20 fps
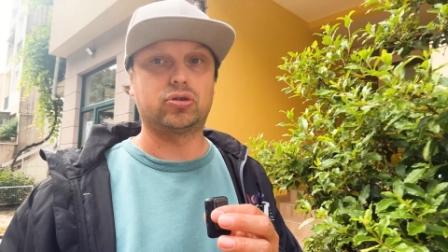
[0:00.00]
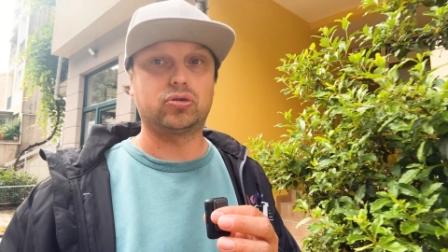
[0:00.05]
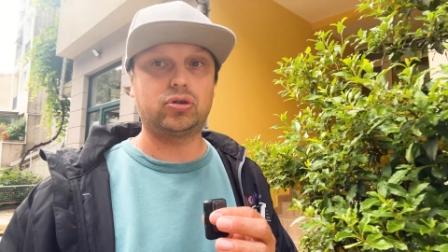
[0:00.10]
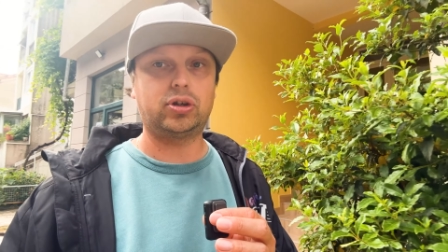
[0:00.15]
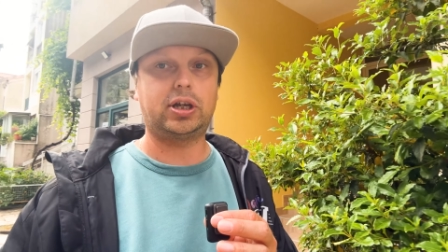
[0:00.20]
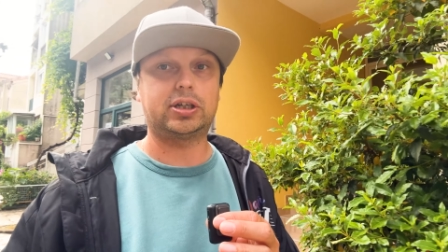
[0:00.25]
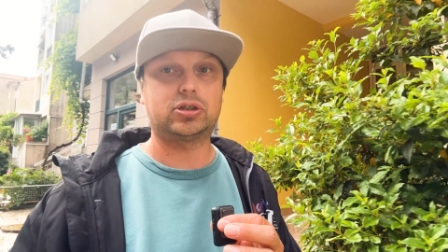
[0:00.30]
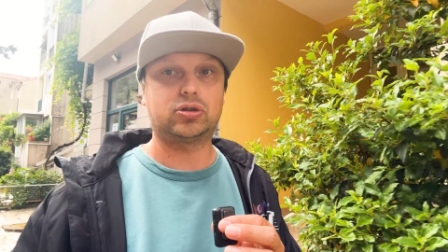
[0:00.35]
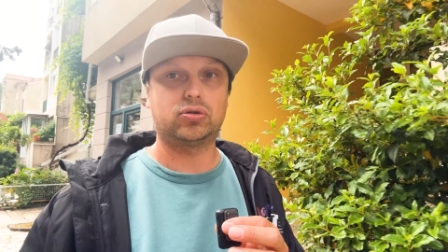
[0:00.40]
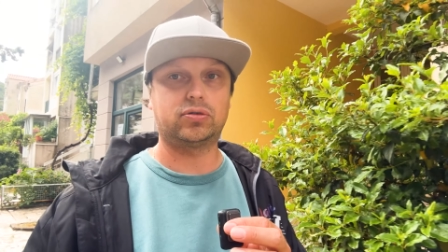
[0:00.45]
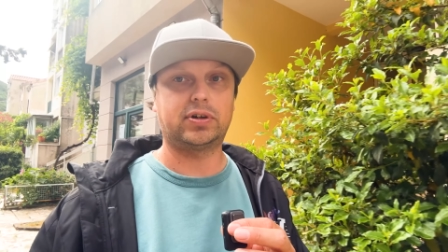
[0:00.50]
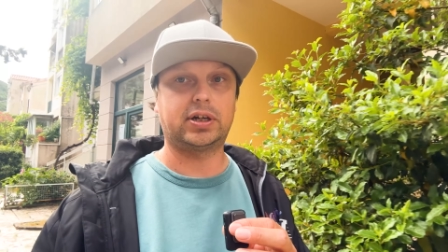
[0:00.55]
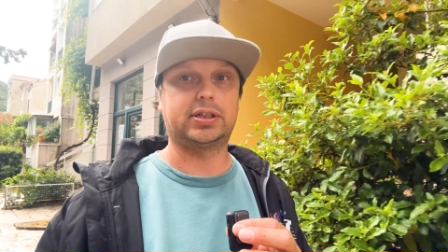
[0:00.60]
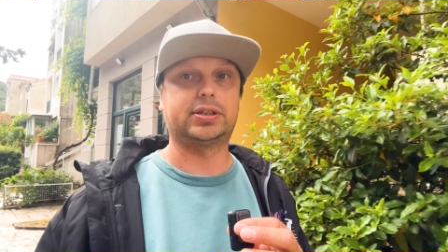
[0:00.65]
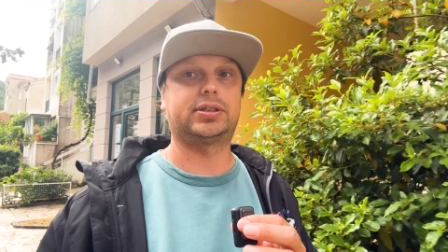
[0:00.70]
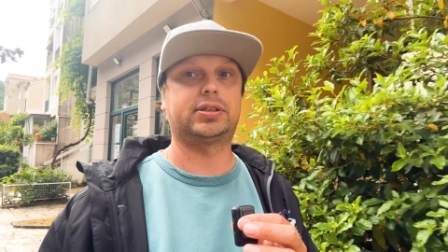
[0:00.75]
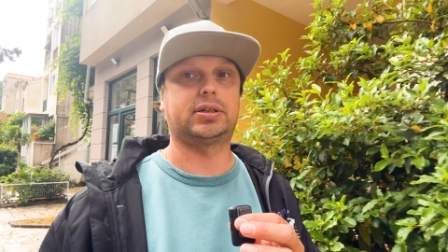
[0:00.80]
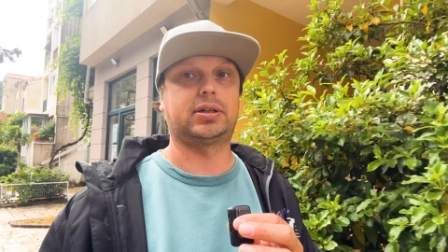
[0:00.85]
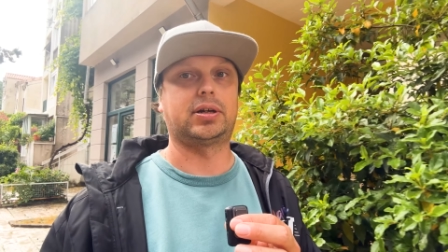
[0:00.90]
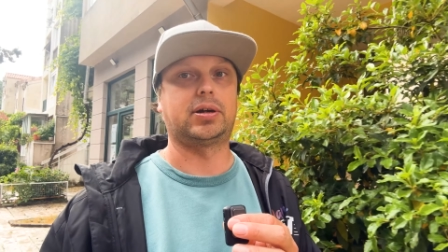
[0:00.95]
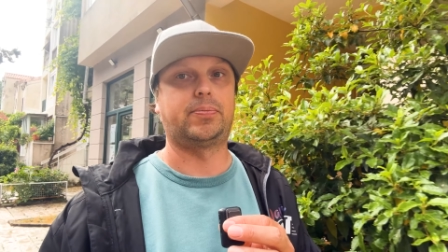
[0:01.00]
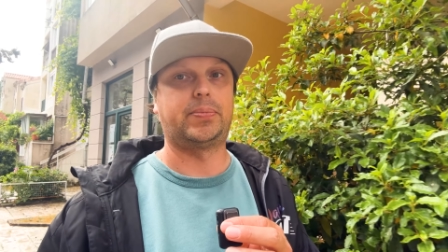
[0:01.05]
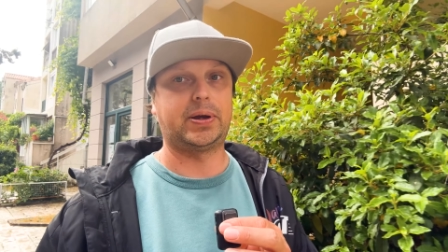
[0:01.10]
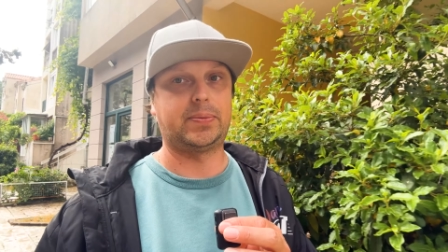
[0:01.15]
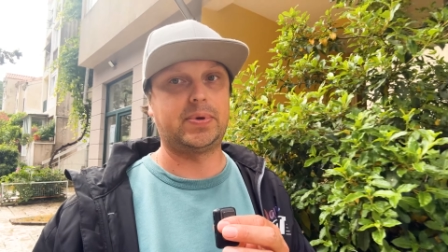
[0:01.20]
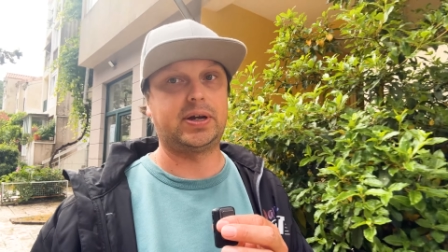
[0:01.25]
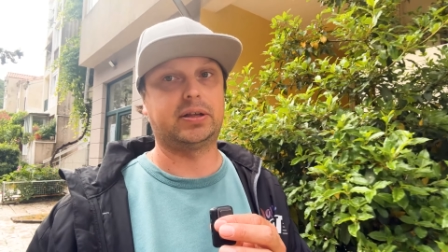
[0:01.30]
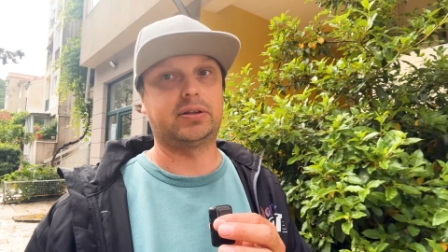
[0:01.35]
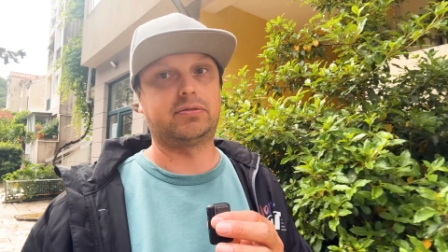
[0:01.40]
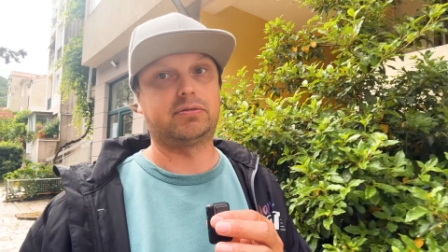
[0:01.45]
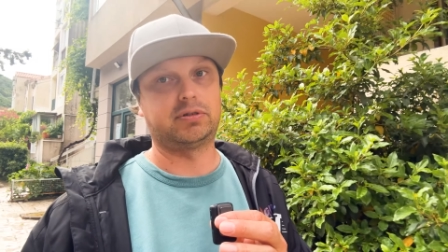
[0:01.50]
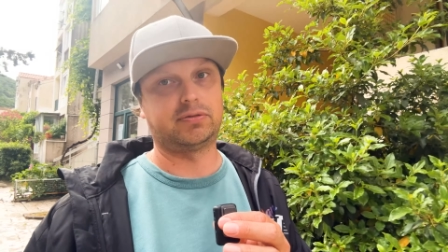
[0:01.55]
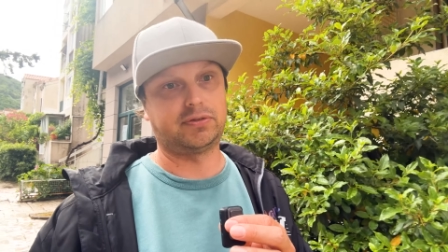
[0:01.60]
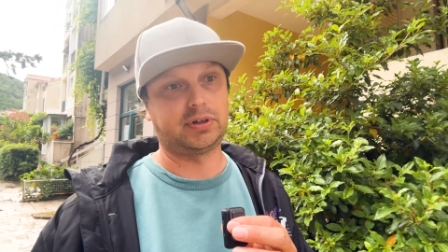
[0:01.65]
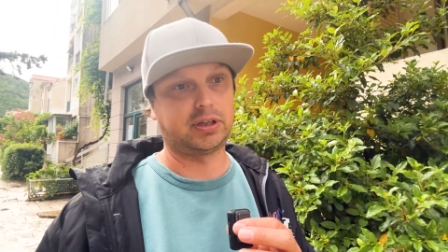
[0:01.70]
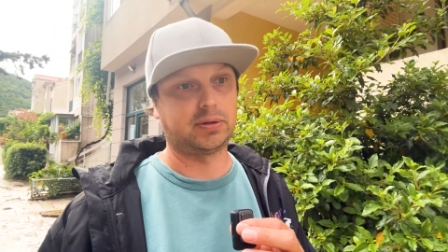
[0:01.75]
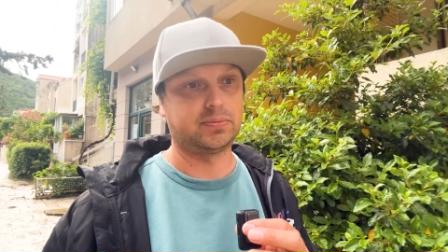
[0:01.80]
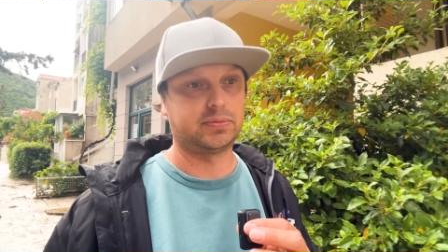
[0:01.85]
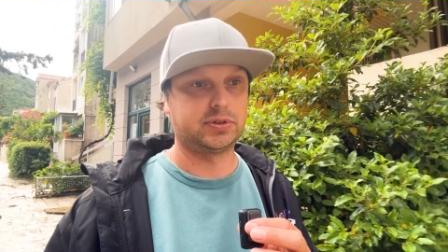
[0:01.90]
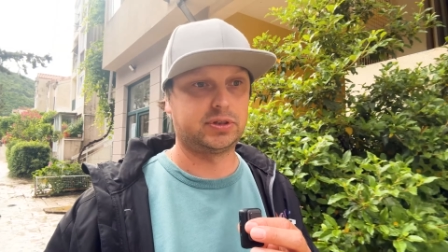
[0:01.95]
Но если у вас а, примерно вот в
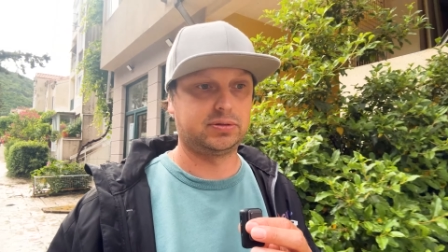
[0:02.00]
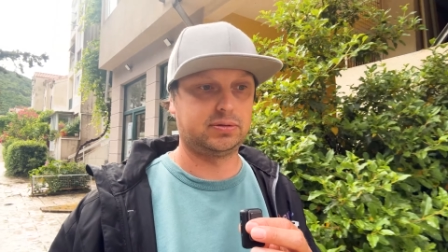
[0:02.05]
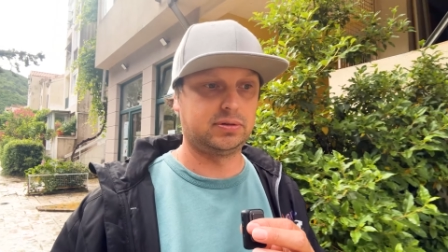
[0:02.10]
этом